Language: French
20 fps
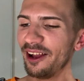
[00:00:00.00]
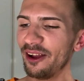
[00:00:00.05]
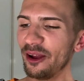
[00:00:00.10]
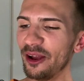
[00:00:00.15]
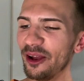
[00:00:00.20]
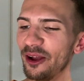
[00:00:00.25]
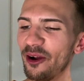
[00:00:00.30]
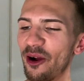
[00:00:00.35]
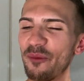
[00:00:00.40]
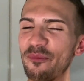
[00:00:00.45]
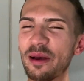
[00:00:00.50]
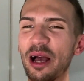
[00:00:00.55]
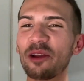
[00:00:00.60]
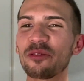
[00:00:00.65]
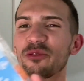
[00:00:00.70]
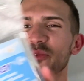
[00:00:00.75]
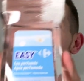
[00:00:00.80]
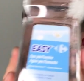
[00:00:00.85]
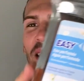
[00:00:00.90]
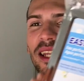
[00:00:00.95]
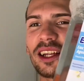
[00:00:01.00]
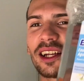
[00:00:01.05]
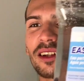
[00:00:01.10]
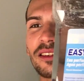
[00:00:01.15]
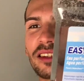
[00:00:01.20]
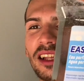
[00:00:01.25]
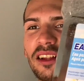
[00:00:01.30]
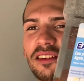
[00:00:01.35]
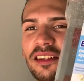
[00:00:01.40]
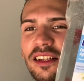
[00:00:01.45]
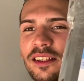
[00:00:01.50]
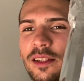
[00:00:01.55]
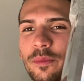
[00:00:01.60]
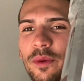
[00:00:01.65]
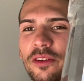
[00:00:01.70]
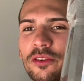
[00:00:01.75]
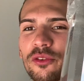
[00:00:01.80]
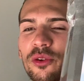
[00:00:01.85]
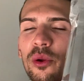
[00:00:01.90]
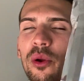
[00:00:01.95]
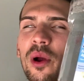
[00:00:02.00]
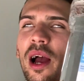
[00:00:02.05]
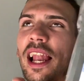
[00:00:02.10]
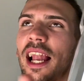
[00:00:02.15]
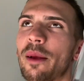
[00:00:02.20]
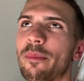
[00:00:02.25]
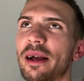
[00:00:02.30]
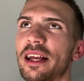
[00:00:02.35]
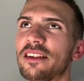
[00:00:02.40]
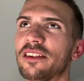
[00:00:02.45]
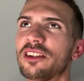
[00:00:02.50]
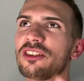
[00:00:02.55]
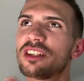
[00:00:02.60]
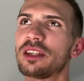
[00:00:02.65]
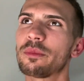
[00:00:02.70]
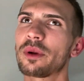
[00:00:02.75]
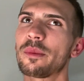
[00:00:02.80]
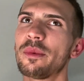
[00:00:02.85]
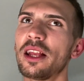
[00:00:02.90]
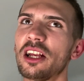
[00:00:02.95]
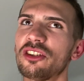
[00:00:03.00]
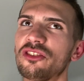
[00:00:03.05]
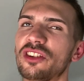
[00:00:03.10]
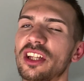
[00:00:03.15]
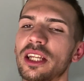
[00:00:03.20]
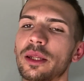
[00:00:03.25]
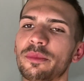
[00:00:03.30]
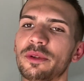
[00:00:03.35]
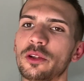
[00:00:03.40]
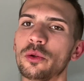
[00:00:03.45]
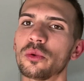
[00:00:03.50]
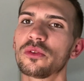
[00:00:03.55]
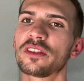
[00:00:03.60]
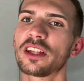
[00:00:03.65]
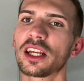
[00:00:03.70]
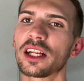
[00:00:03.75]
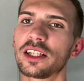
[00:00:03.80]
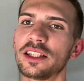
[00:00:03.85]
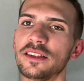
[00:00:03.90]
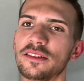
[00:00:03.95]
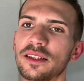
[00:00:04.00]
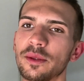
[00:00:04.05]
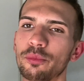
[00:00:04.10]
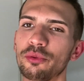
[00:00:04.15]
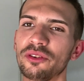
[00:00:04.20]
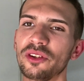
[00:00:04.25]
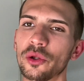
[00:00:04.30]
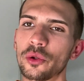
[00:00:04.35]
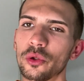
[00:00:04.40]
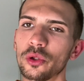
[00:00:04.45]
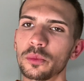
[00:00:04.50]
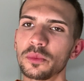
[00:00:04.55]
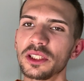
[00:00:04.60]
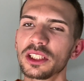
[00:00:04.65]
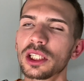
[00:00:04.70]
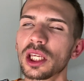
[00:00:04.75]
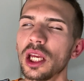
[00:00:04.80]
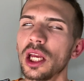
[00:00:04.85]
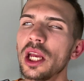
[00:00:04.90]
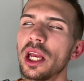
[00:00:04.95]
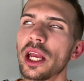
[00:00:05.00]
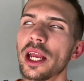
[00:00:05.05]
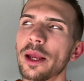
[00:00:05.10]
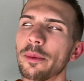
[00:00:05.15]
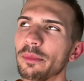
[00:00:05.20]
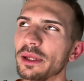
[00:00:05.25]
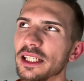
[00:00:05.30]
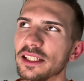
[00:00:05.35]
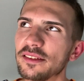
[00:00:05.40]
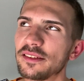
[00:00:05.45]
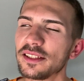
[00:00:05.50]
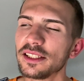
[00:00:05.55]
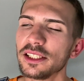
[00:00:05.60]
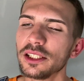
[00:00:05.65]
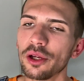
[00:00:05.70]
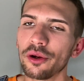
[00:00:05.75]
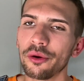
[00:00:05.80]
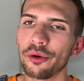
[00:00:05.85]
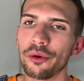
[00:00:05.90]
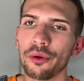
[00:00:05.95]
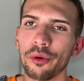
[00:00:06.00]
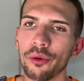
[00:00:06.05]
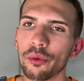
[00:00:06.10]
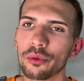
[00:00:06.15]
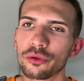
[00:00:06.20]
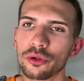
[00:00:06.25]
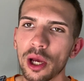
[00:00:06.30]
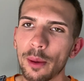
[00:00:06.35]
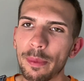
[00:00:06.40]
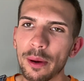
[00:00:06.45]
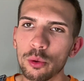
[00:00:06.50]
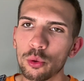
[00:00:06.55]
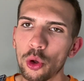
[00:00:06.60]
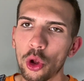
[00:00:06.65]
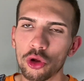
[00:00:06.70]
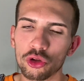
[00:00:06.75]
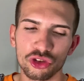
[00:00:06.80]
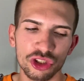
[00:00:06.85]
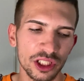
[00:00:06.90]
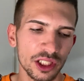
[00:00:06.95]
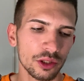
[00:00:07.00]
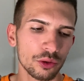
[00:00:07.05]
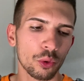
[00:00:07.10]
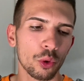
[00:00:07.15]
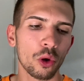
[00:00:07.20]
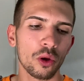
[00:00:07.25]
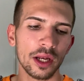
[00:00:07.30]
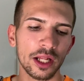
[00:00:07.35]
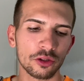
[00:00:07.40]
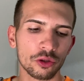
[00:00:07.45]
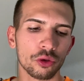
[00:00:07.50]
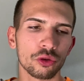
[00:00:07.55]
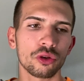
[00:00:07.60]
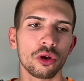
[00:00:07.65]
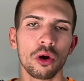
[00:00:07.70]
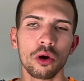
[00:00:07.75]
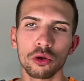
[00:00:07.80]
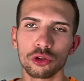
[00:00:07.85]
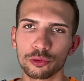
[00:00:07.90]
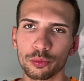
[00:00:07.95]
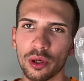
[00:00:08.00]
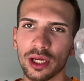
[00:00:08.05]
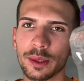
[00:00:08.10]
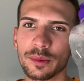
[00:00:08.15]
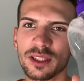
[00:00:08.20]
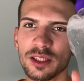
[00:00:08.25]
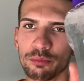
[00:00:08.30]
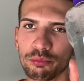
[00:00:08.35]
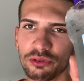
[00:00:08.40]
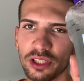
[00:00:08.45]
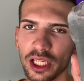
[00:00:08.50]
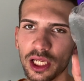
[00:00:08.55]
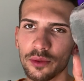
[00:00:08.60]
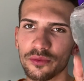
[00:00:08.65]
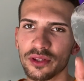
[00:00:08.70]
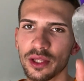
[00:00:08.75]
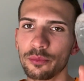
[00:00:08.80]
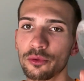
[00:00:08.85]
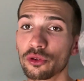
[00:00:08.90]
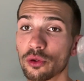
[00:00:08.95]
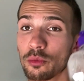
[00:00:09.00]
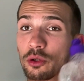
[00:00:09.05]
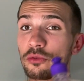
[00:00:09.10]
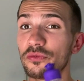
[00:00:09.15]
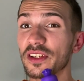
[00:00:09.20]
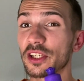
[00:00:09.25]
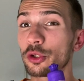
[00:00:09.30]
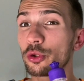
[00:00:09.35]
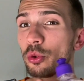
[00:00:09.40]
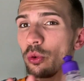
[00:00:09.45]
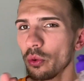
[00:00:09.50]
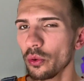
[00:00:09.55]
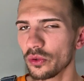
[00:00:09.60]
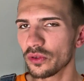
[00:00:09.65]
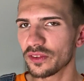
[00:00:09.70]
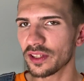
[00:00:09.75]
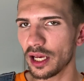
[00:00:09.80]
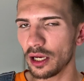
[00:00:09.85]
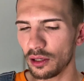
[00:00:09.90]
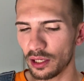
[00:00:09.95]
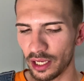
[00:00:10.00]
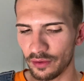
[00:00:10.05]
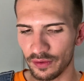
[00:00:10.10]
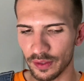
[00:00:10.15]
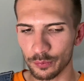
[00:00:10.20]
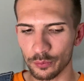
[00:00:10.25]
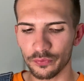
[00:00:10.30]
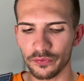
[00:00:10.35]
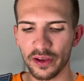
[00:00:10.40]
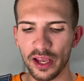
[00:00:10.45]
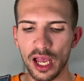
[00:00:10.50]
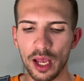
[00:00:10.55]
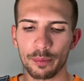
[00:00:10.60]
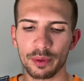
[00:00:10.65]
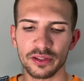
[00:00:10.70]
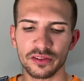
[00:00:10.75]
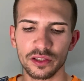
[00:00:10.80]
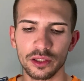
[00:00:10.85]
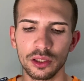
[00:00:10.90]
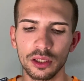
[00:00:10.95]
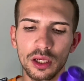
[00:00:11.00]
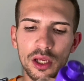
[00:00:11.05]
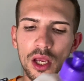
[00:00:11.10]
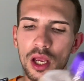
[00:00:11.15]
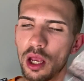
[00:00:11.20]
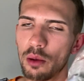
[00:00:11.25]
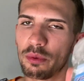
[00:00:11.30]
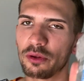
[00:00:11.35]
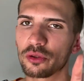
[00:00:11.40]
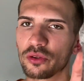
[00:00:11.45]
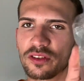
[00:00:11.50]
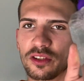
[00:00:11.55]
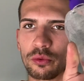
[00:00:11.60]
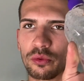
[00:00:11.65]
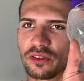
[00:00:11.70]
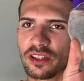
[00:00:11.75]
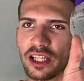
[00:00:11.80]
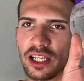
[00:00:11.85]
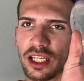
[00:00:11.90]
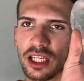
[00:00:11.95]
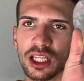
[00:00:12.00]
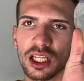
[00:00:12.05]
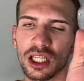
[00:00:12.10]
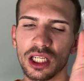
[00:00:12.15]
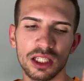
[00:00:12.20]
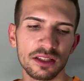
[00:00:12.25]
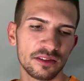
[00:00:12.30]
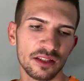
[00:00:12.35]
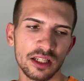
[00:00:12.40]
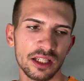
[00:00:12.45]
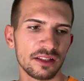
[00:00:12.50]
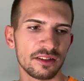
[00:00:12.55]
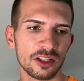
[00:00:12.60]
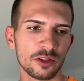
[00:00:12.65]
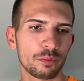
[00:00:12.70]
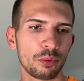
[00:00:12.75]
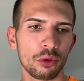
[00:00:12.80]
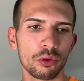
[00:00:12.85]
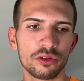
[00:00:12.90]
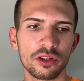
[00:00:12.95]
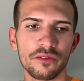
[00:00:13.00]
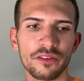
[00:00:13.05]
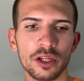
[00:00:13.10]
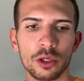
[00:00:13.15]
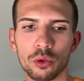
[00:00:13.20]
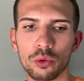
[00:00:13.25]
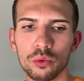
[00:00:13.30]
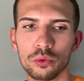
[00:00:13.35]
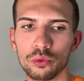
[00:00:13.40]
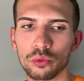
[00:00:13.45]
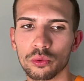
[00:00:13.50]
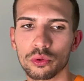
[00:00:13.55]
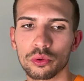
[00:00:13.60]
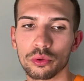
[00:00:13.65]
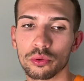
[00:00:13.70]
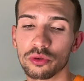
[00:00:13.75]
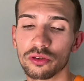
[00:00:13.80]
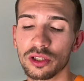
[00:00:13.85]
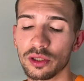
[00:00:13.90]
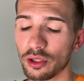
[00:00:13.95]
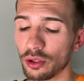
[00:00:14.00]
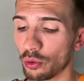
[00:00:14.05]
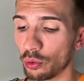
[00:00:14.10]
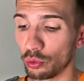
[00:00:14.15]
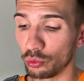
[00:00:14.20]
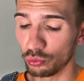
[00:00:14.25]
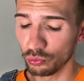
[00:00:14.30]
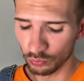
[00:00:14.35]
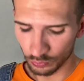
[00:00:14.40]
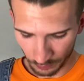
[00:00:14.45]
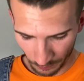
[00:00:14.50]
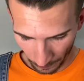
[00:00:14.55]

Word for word: Euh, parfumée, comme ça, ça c'est parce que à la base j'aimerais bien acheter les bidons de 5 litres, c'est plus économique mais ici, euh, on saura pas où le ranger. Donc en attendant, je prends les petites bouteilles comme ça parce que moi je fais que ça avec mon fer à repasser parce que sinon ça les, ça les explose avec l'eau donc euh, c'est relou.